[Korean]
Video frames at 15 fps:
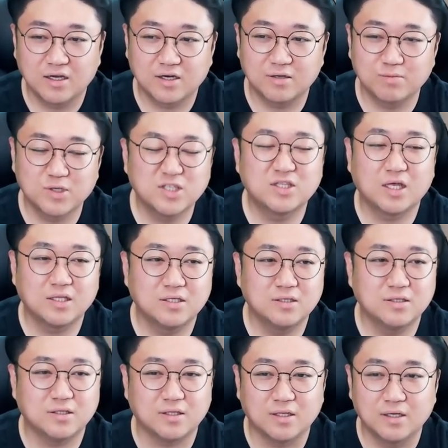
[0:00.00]
그럼
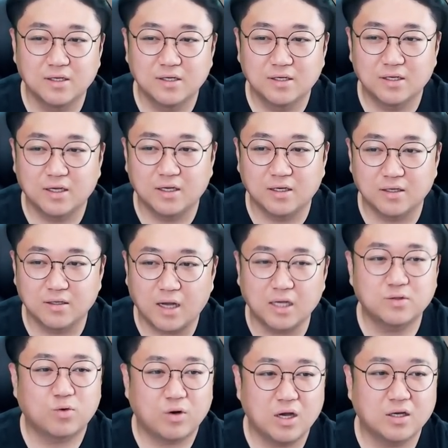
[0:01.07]
그때는 예,
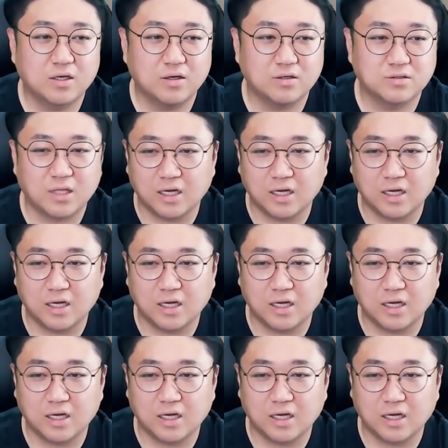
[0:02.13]
하도록 할게요.